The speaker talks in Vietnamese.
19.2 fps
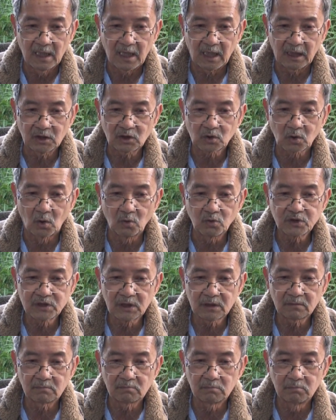hãy tổ
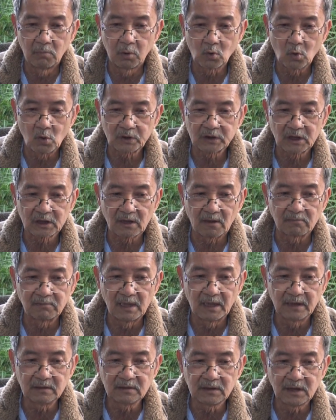chức một cuộc vận động
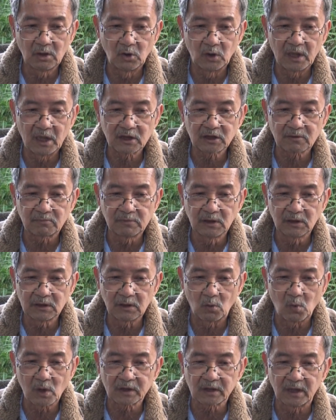lớn dư luận ở trong nước
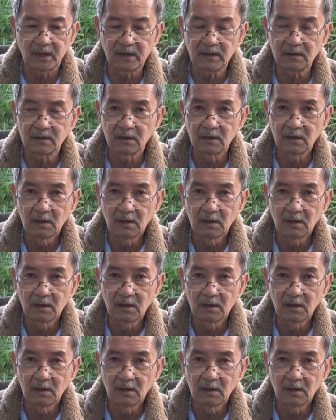và quốc tế